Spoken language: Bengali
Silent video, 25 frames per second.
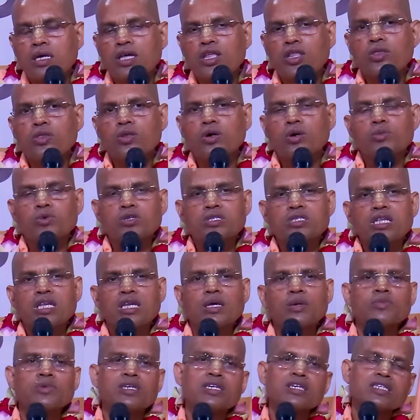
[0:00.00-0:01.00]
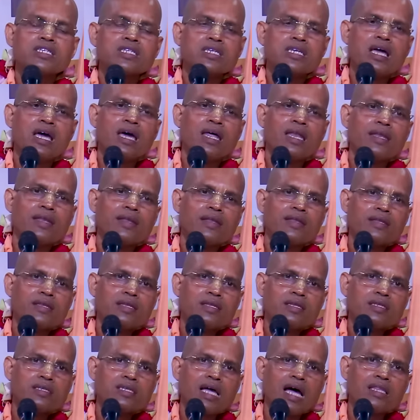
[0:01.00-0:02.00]
হিন্দু মুসলিম খ্রিস্টান
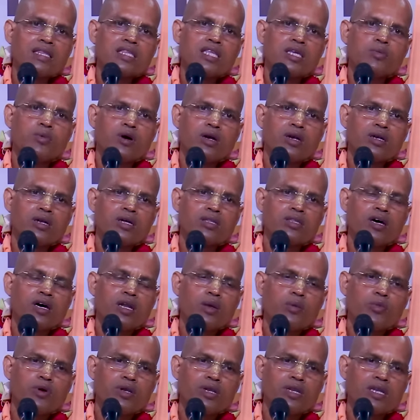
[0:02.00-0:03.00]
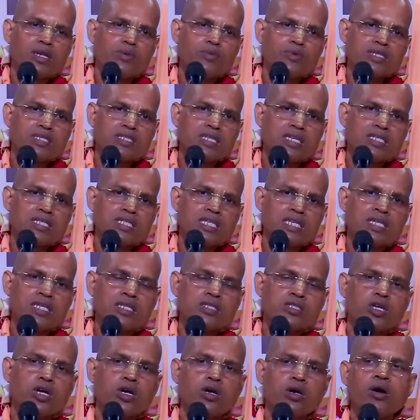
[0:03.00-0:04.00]
জাতি বর্ণ ধর্ম নির্বিশেষে
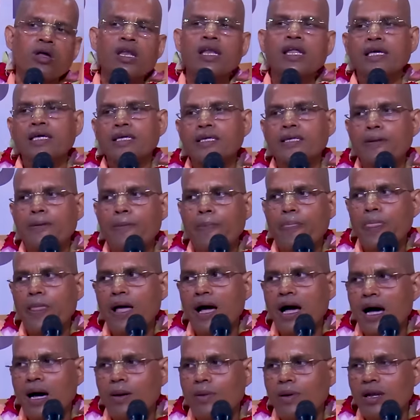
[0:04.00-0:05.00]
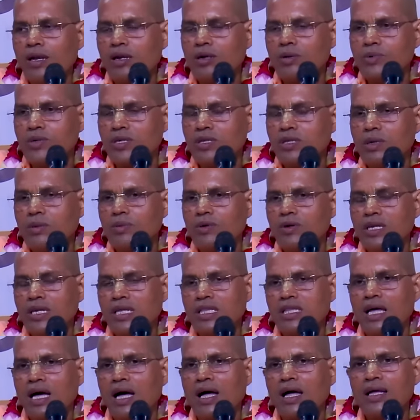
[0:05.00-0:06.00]
সকলেই আবাল বৃদ্ধ
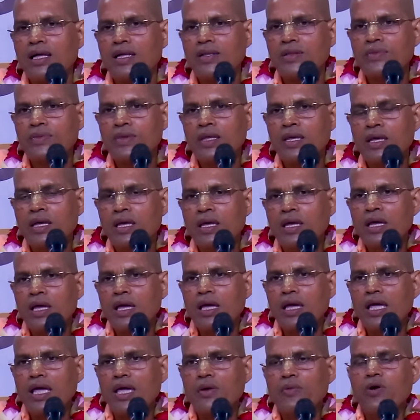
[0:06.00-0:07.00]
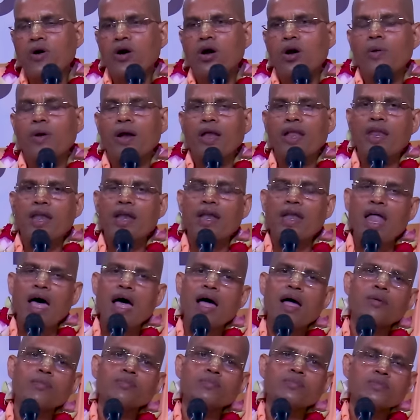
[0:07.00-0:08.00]
বনিতা এই ভগবানের
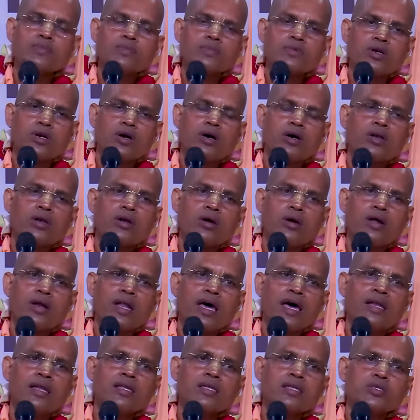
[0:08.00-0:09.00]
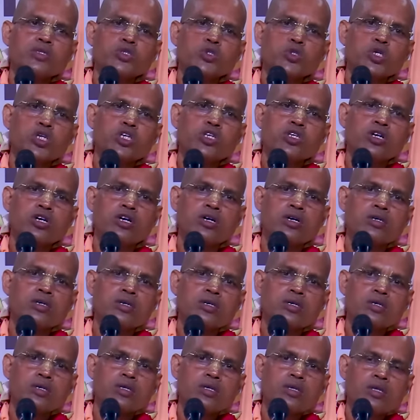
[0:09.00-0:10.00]
নাম গ্রহণ করার যোগ্য
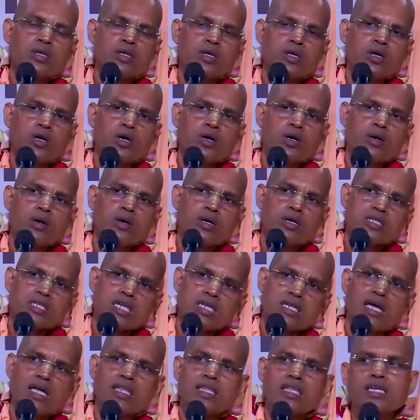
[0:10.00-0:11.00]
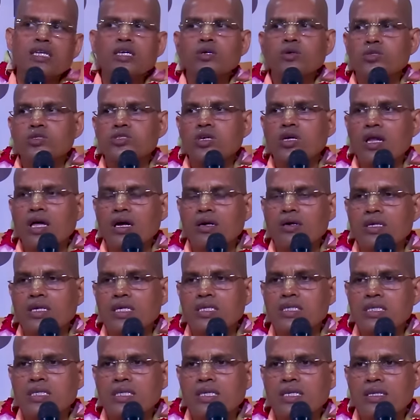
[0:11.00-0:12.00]
সেটা তিনি ঘোষণা
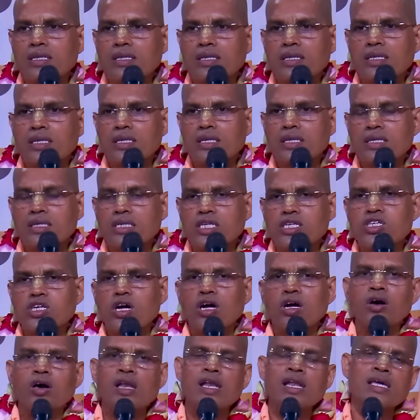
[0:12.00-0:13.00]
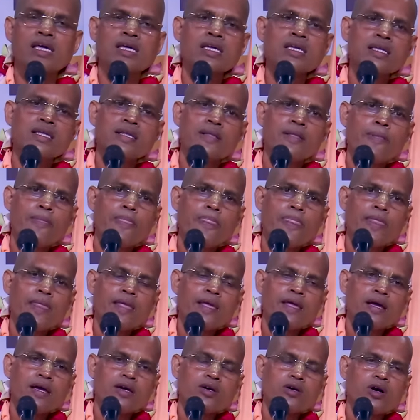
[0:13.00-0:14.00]
করেছেন যে সকলেই
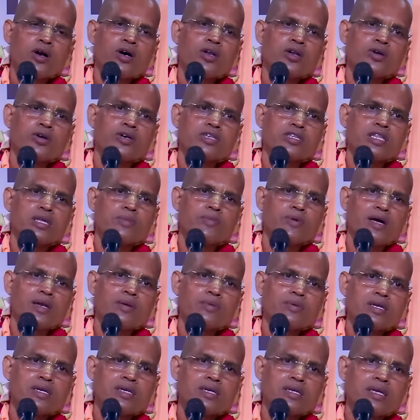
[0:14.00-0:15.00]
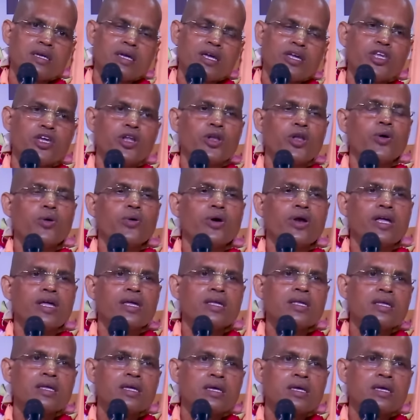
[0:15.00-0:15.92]
গ্রহণ করতে পারবে এই জন্য উনি